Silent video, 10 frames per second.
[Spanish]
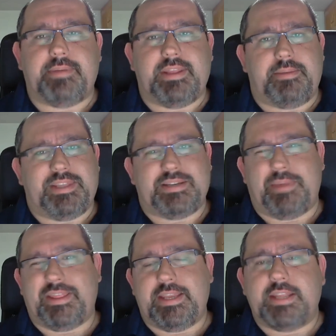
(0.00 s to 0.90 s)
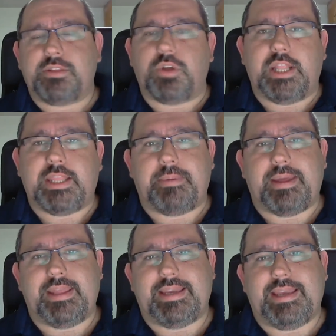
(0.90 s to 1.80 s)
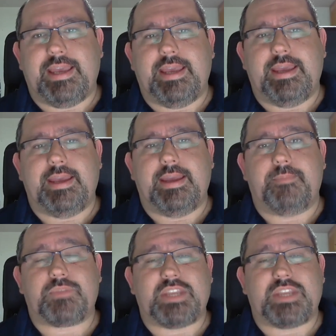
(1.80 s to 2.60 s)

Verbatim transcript: evidentemente se mantiene todo el tema de que